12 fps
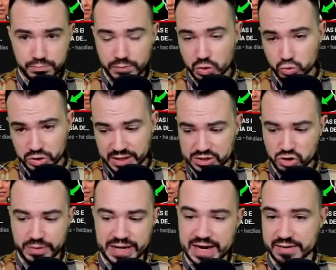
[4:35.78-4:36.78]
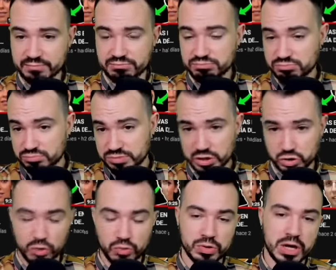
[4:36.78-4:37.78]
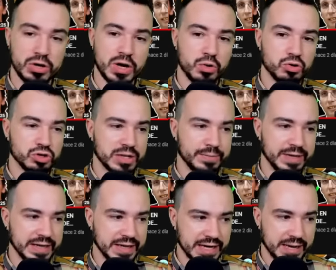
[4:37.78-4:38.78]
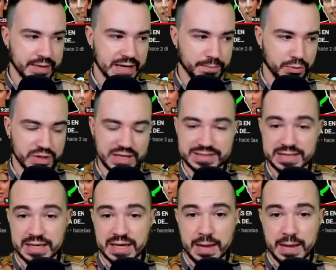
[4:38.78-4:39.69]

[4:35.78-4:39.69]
ustedes lo verán dentro de una hora cuando termine de grabar el podcast,